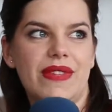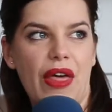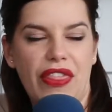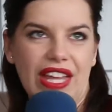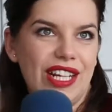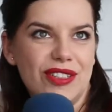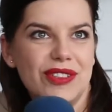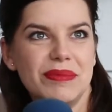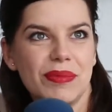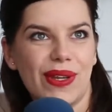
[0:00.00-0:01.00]
hacer,
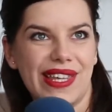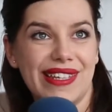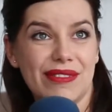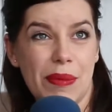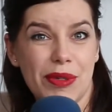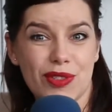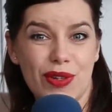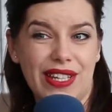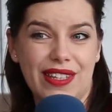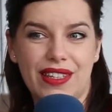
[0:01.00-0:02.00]
¿no? Porque una
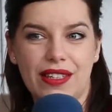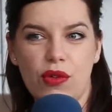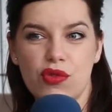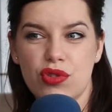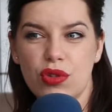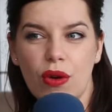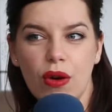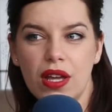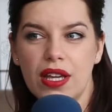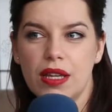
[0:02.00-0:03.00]
persona que justo
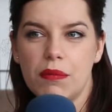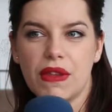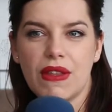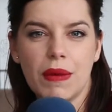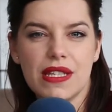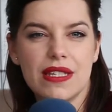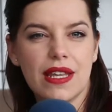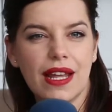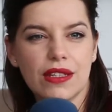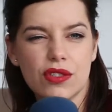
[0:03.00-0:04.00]
empieza el
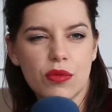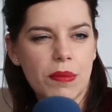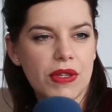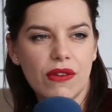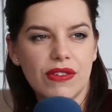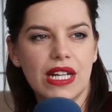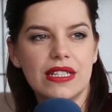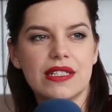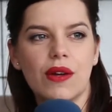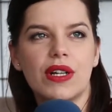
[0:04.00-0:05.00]
bachillerato, eso me pilló a
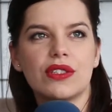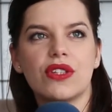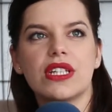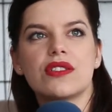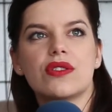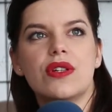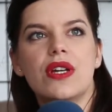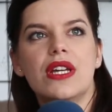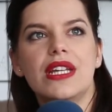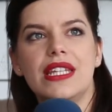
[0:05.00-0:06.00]
finales de cuarto de eso.
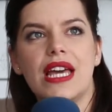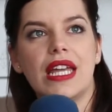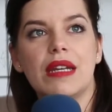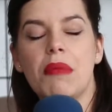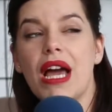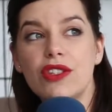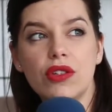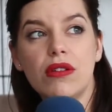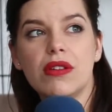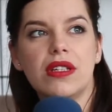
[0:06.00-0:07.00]
Ya en
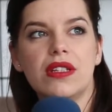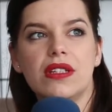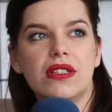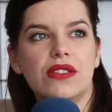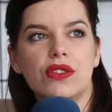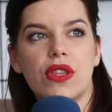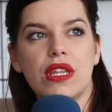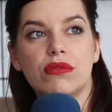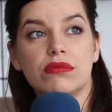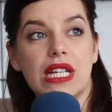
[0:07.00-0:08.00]
mayo, yo
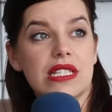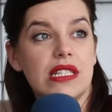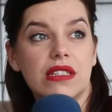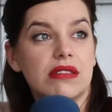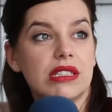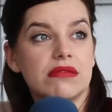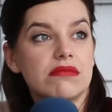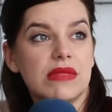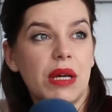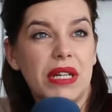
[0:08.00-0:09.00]
hice un casting
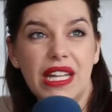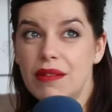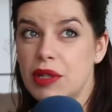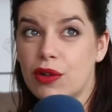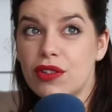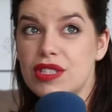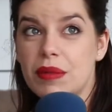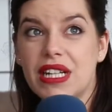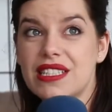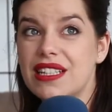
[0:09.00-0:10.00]
en abril, me acuerdo, en
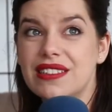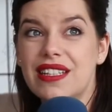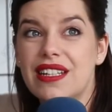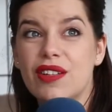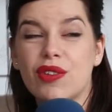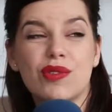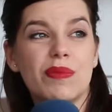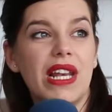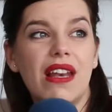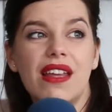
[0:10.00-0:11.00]
Semana Santa del año
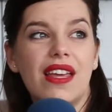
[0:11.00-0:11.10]
2000,